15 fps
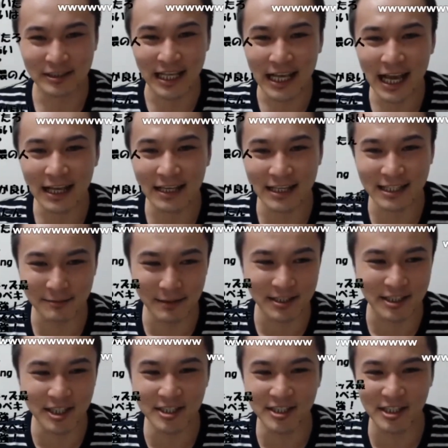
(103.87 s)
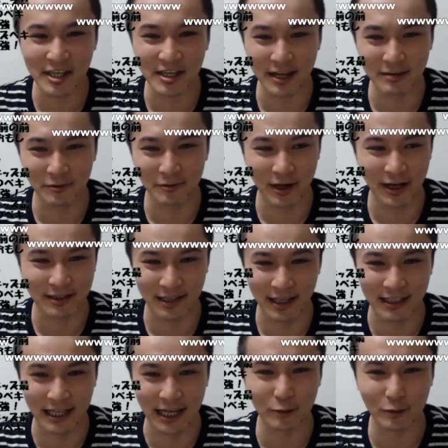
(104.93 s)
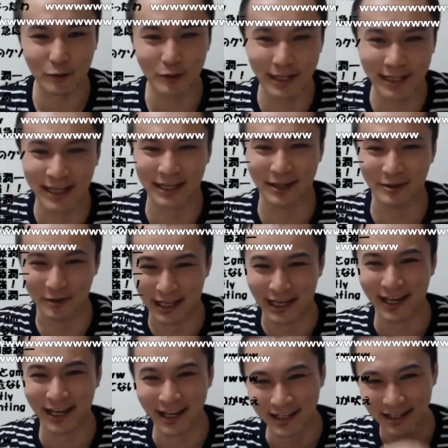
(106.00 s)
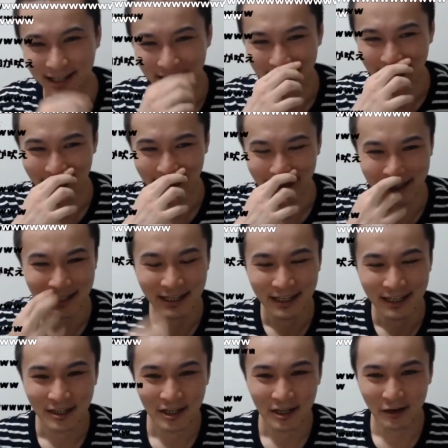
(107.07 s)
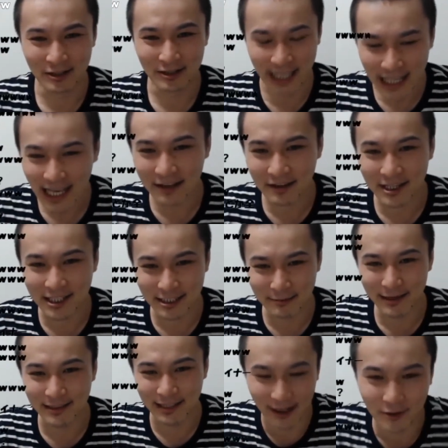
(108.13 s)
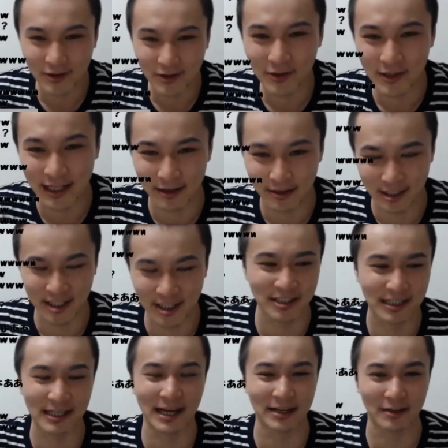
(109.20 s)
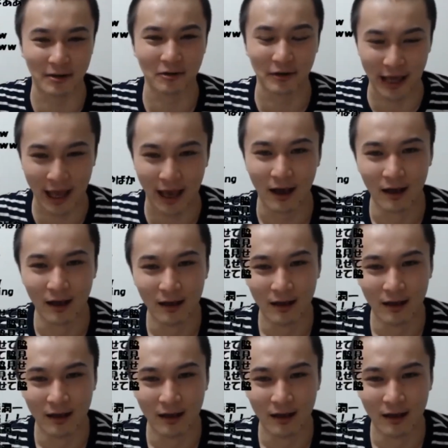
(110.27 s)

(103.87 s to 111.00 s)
俺世界で一番信じてないものがあってタロット占いのね俺世界で一番タロット占いを信じてないの俺